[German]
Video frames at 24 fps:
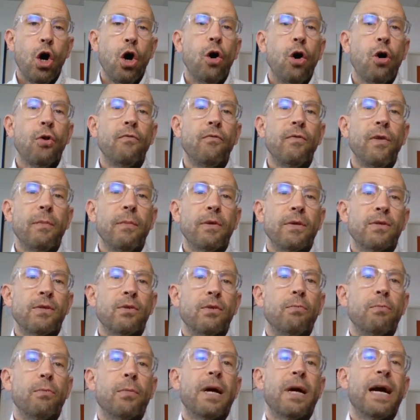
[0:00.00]
und wenn man
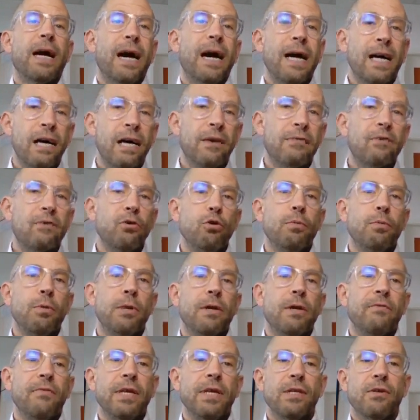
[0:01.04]
zum krankhaften
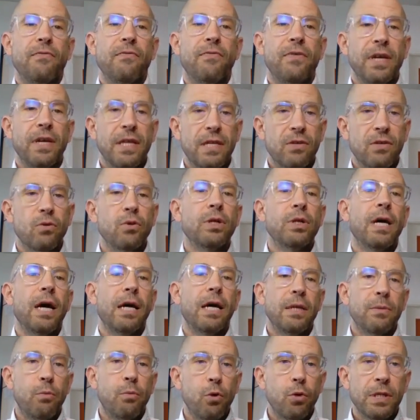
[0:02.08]
Übergewicht, zur Fettsucht der
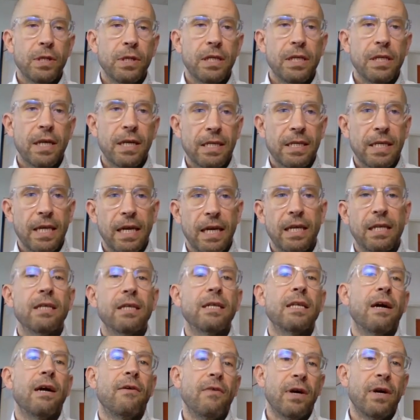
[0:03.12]
Adipositas geht,
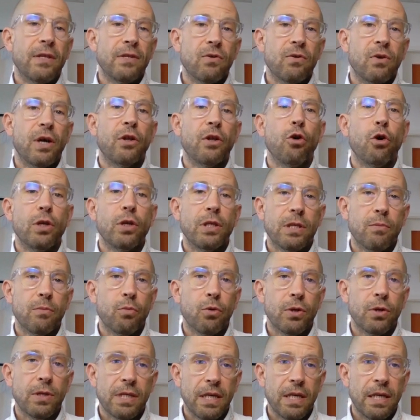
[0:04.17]
da waren sogar 19
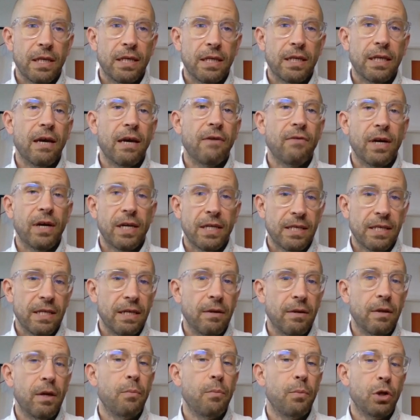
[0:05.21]
Prozent der
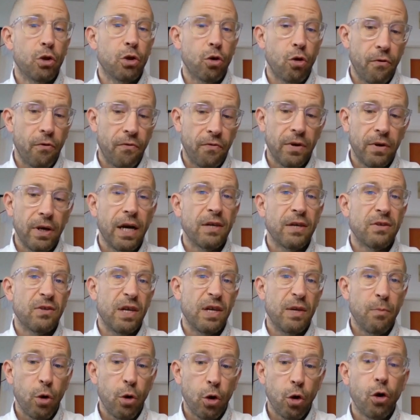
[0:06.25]
Erwachsenen betroffen, also
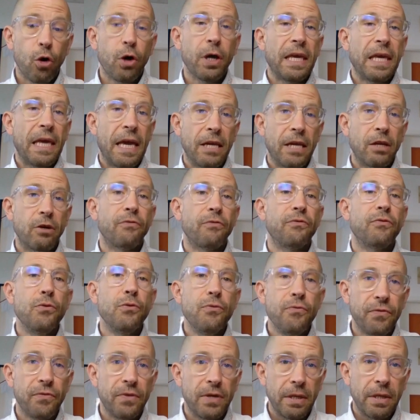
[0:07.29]
immer noch jeder
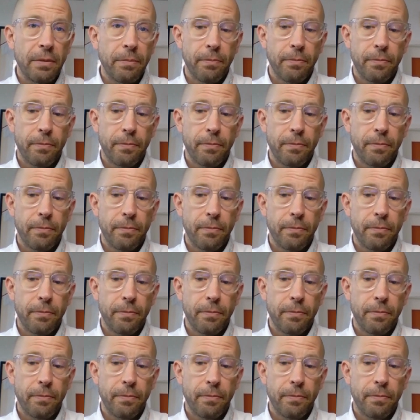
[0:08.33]
Fünfte.